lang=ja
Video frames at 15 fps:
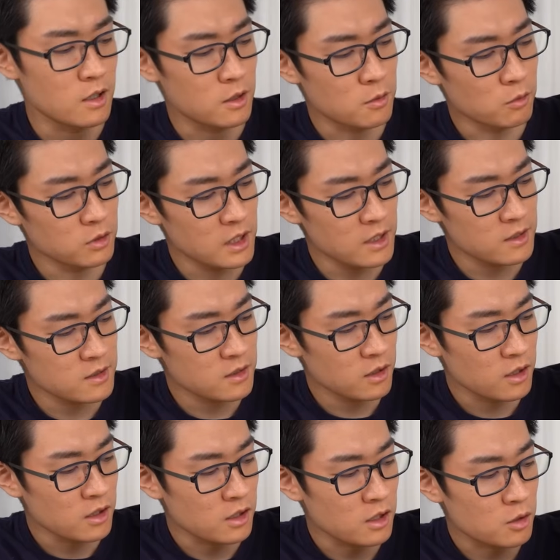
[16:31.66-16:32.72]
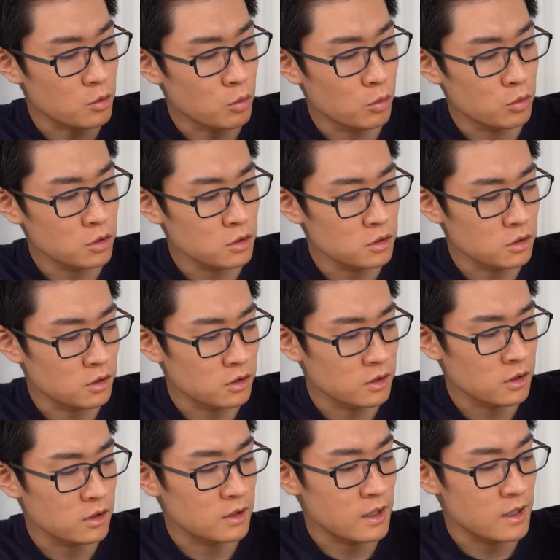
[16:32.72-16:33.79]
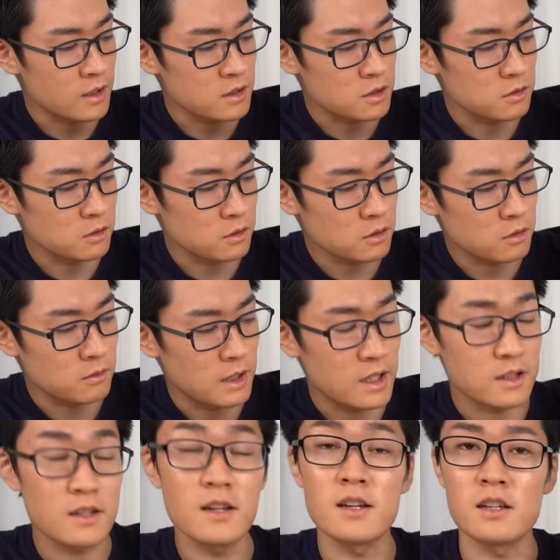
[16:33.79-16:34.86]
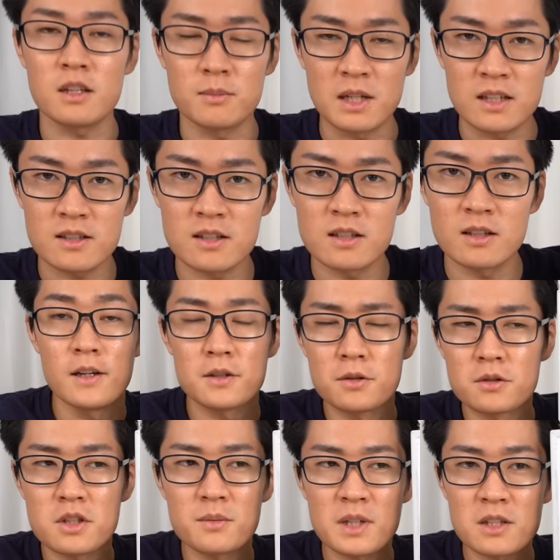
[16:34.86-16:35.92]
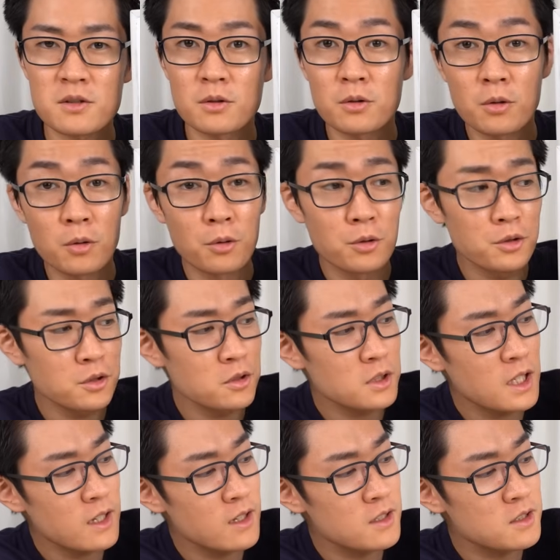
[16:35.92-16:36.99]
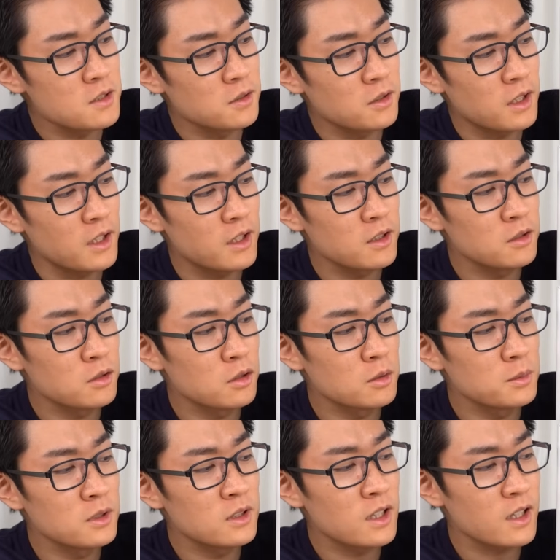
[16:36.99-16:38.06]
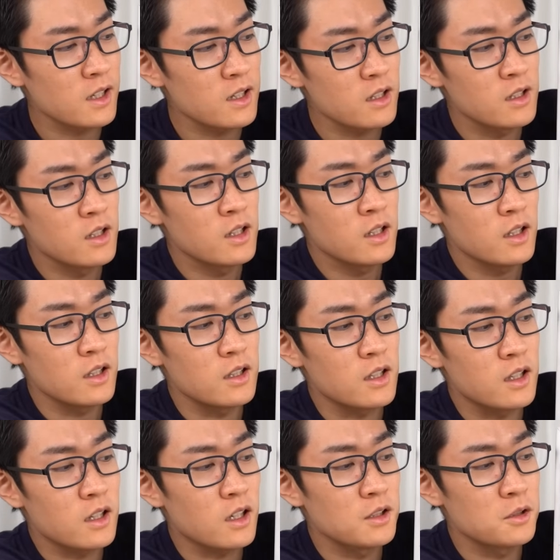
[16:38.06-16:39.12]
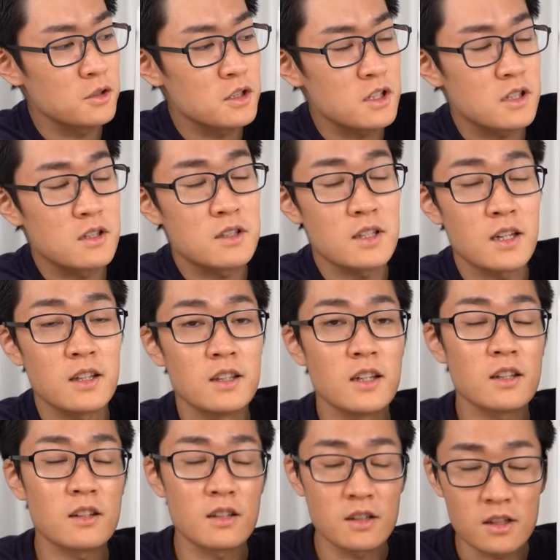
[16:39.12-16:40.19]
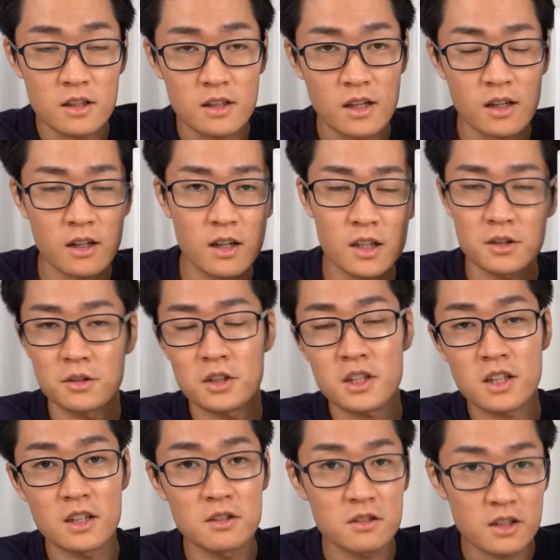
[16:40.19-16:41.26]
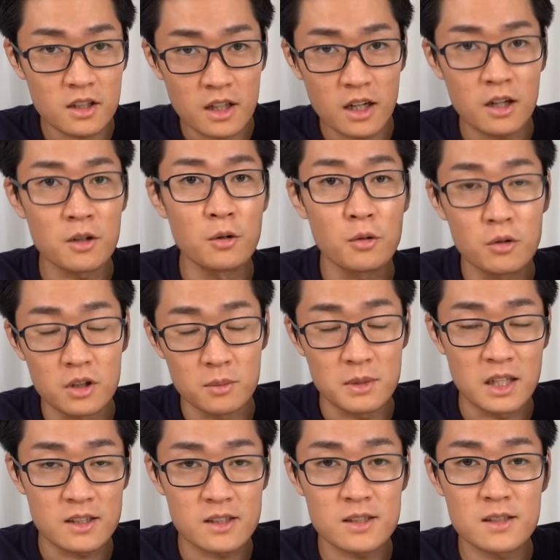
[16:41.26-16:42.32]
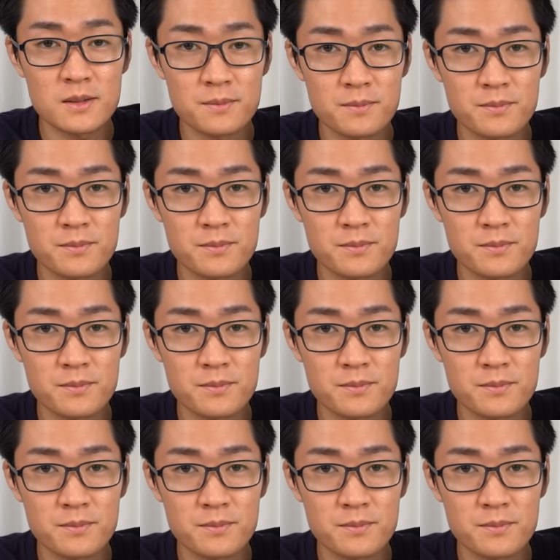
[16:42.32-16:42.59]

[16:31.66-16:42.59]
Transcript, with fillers: ここで次に交流の電圧を加えていきます。そうしますと交流電圧の変動分だけ電荷の蓄積であったり電荷の引き抜きが起こります。